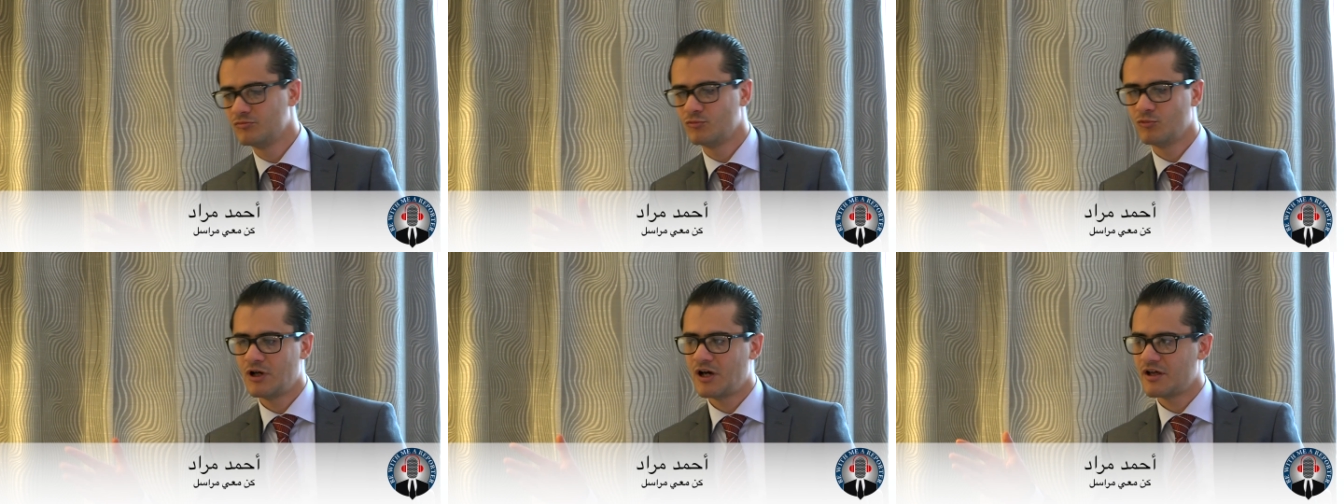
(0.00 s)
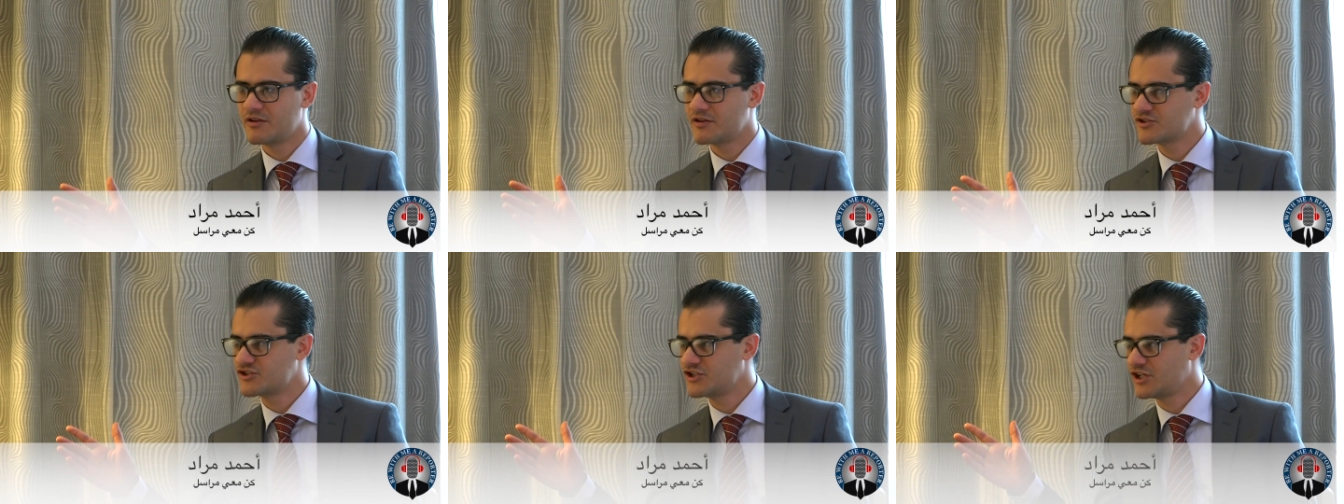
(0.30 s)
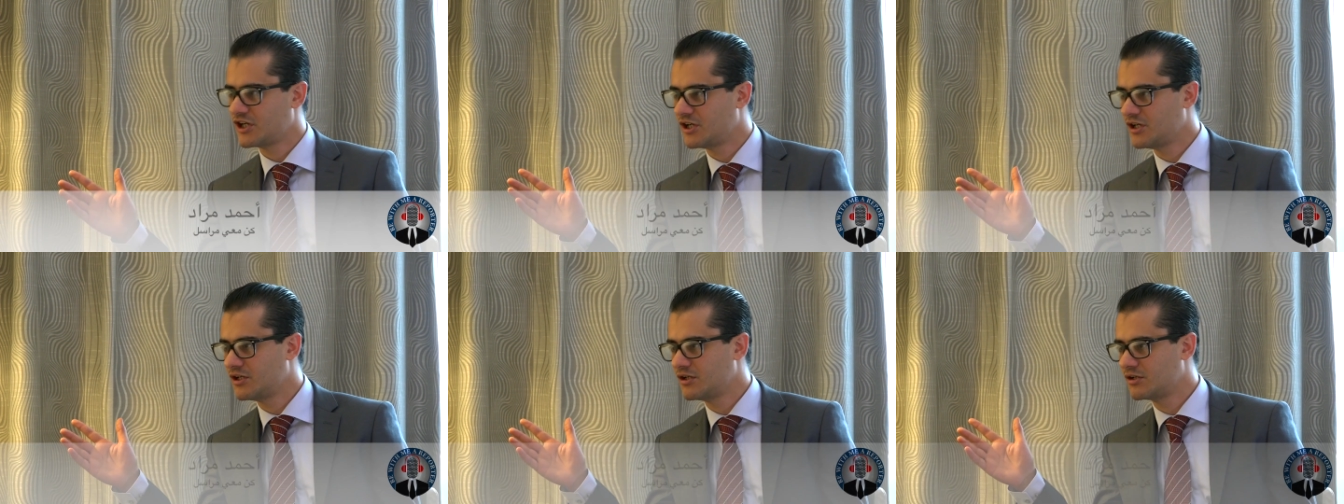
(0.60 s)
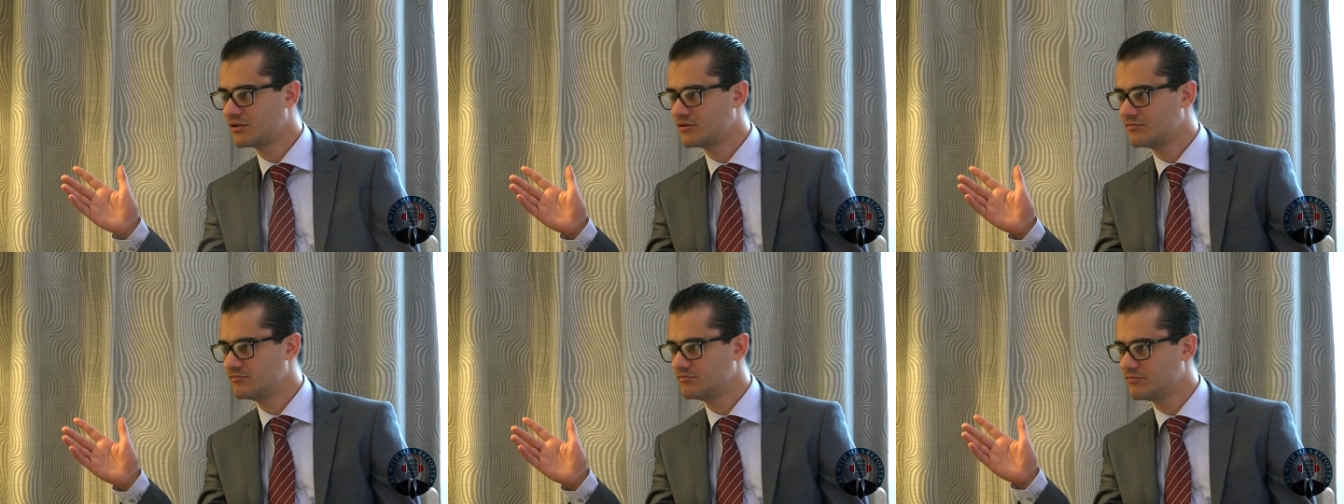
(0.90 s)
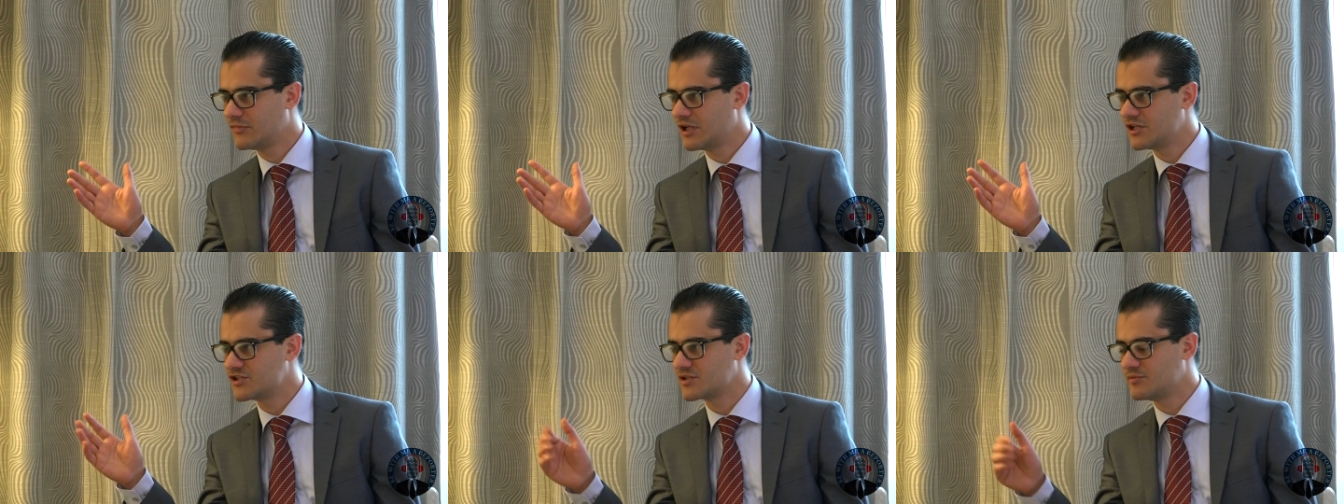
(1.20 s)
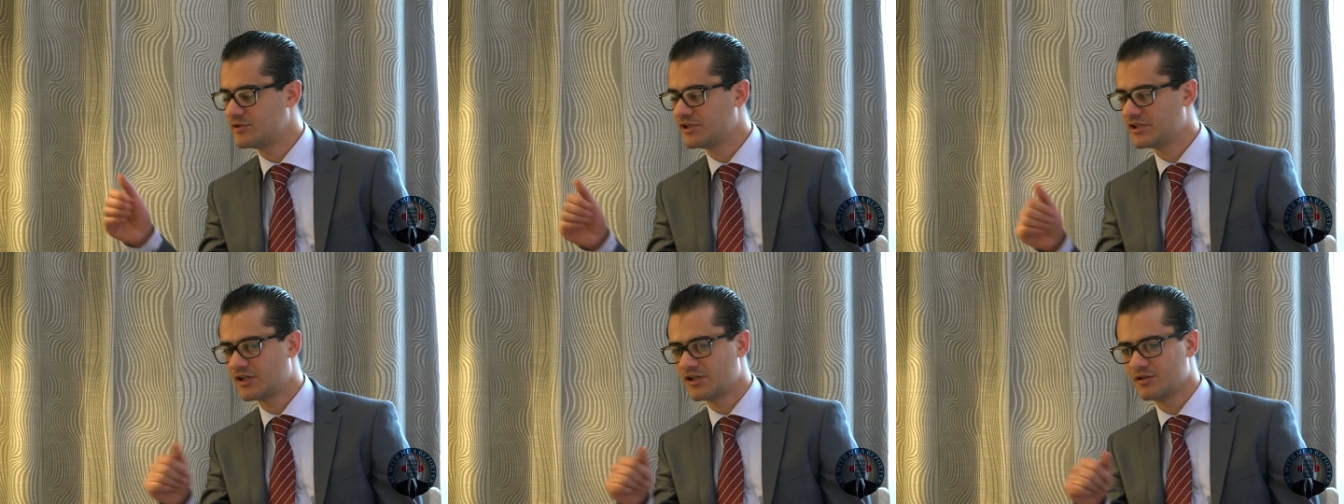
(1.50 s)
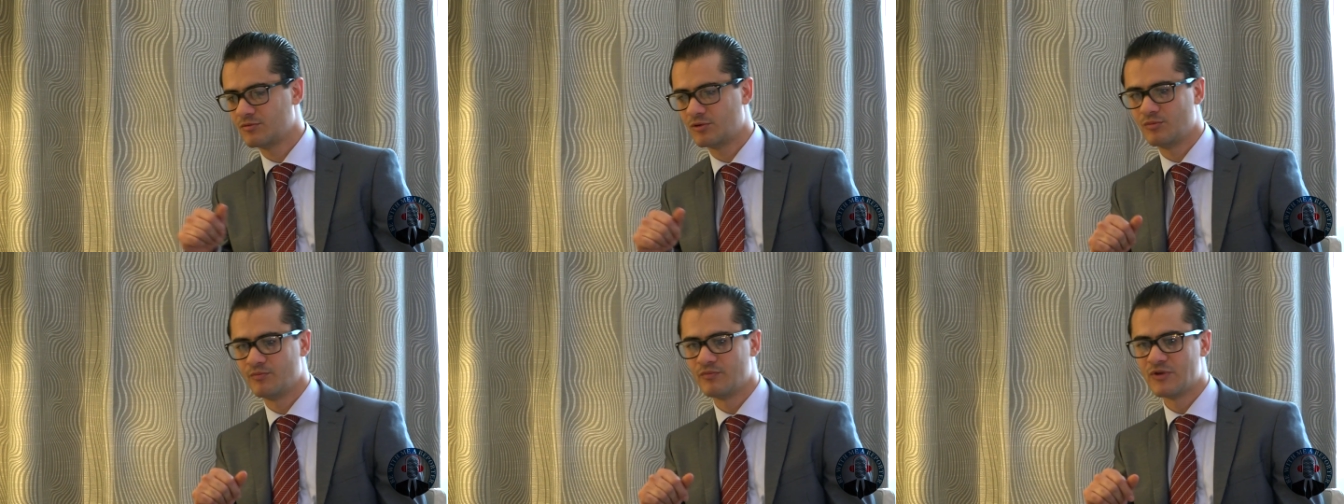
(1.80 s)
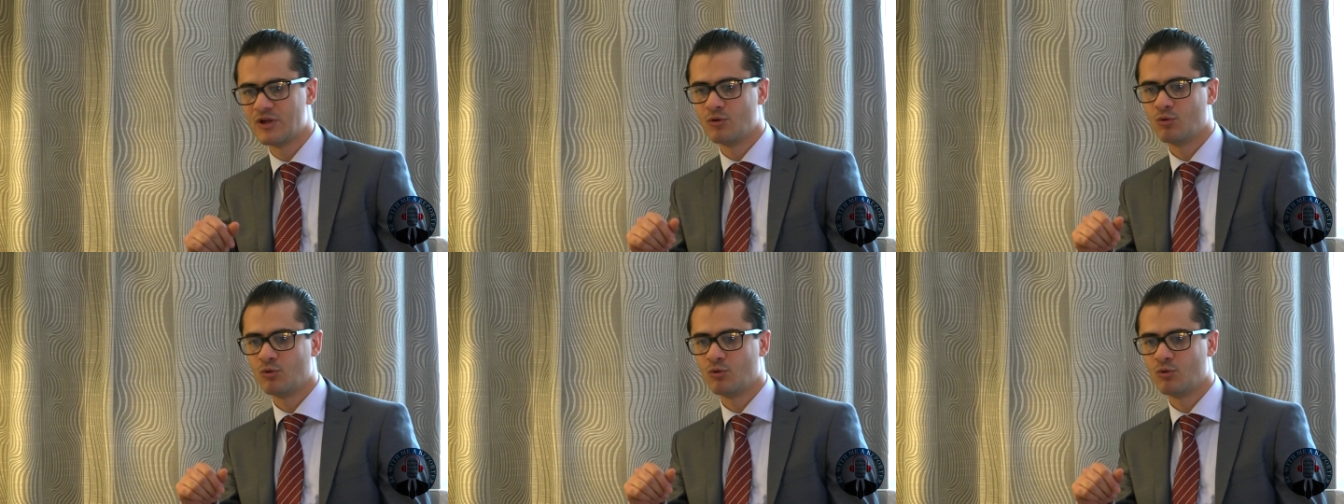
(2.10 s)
وهذا شعار الجميع يعلمه